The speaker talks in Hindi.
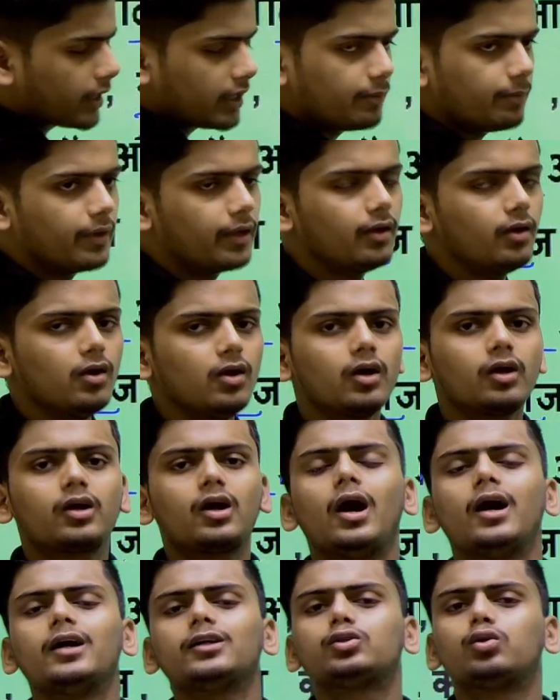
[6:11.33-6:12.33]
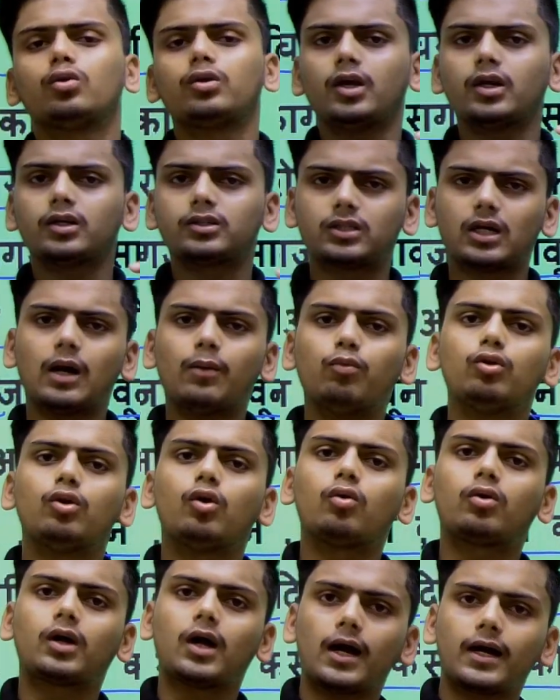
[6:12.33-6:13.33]
में कांच हो गया साबुन और
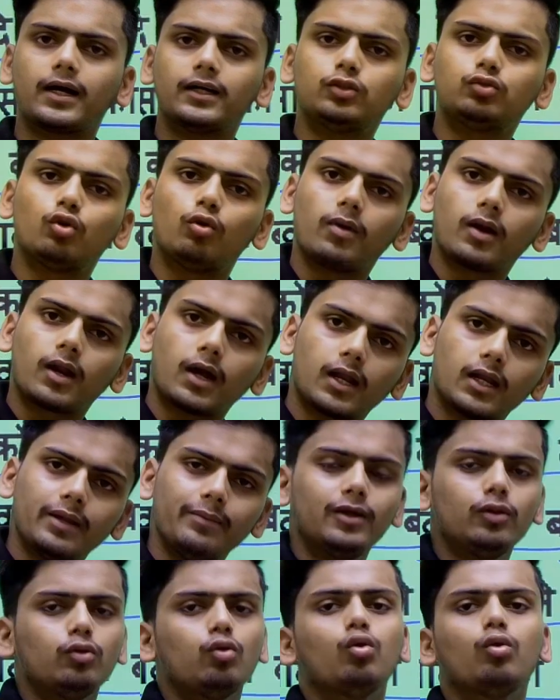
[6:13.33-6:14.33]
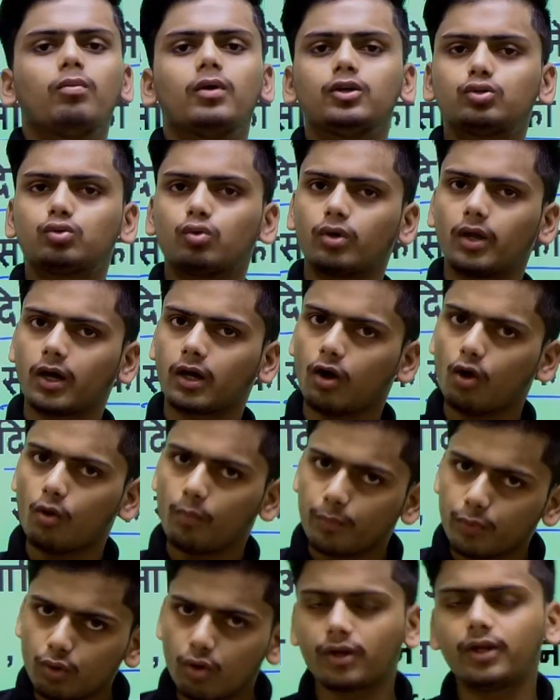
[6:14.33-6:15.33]
कागज को बनाने में धोवन सोडा का
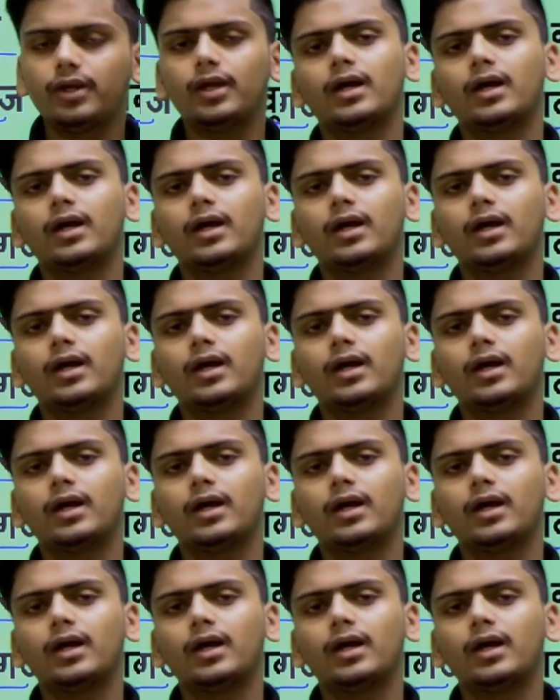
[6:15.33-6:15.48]
उपयोग किया